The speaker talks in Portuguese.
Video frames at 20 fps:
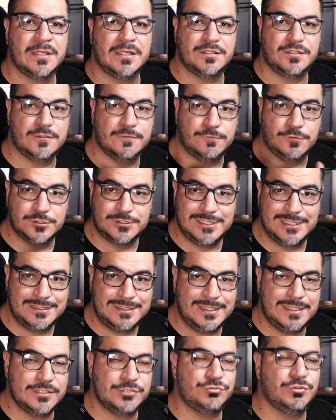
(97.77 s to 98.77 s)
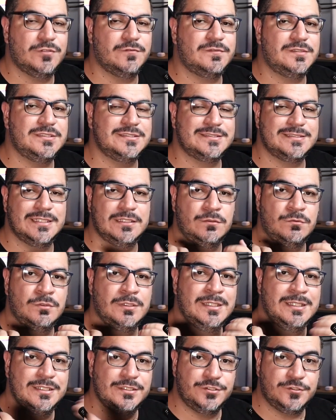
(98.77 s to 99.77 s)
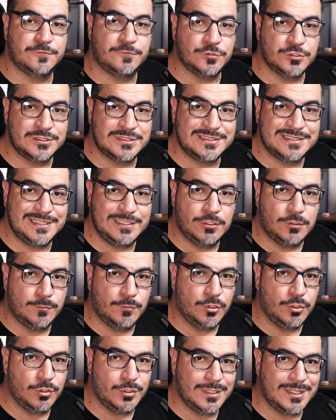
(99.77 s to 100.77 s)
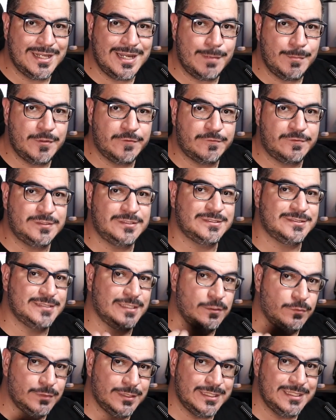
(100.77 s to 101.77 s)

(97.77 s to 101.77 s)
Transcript: de você ter a sua versão, de você homologar uma versão